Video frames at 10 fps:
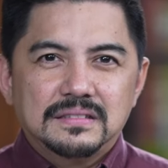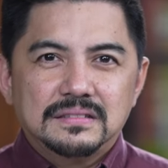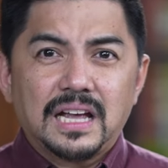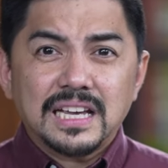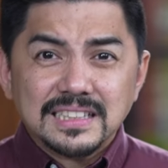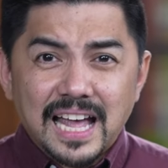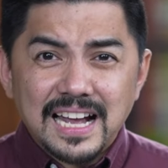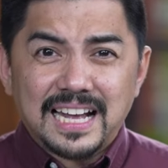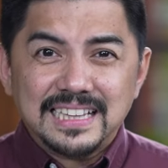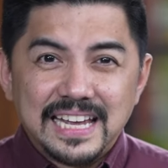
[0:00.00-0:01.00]
Nakita
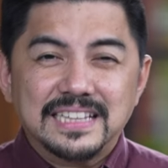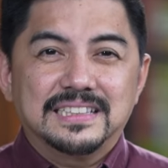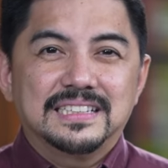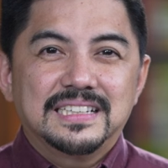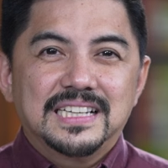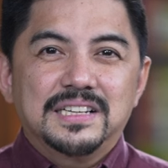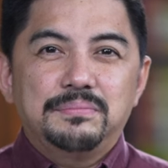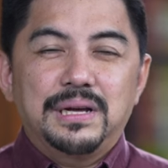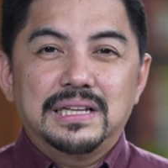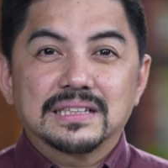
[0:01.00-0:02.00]
ang alin?
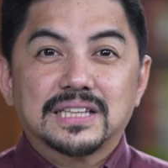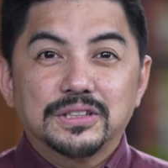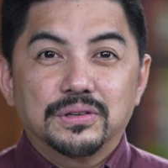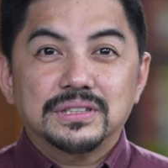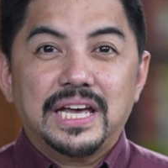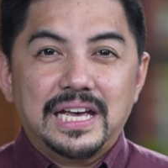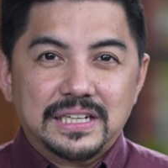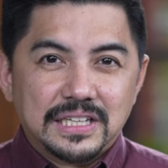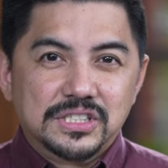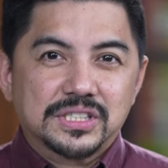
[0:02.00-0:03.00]
Biglang tanong ni
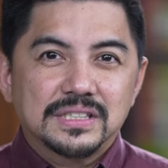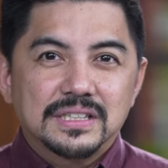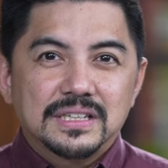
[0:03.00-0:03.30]
Erich